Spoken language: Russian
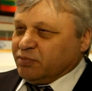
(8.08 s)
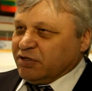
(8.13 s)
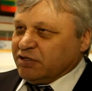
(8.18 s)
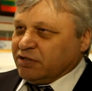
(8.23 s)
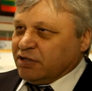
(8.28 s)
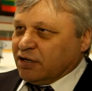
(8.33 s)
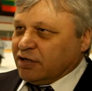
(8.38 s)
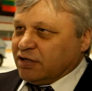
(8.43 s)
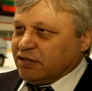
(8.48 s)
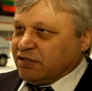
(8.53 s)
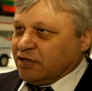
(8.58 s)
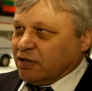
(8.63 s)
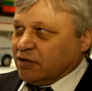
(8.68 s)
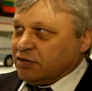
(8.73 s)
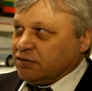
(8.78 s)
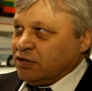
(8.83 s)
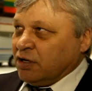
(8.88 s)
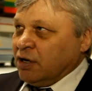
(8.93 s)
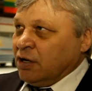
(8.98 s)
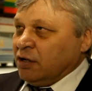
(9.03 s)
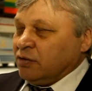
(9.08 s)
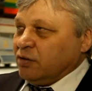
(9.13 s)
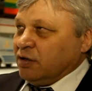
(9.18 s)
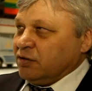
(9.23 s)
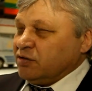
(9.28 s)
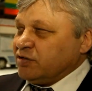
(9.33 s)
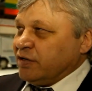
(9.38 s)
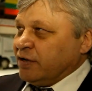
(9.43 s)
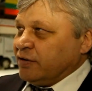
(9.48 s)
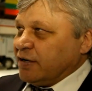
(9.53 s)
местах осталось. Я
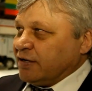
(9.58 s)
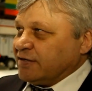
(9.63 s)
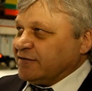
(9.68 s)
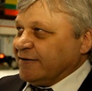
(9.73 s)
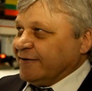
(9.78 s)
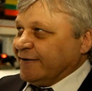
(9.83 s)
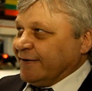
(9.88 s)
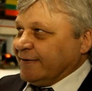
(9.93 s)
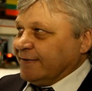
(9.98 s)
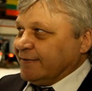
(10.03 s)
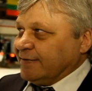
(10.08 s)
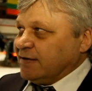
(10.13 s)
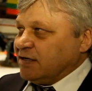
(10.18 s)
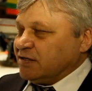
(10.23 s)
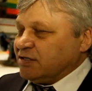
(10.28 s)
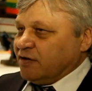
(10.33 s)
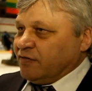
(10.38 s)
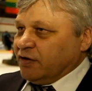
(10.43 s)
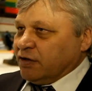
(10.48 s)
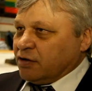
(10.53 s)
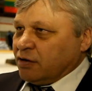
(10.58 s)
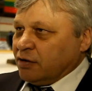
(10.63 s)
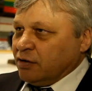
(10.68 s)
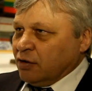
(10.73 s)
не знаю, как сыграл Газовик.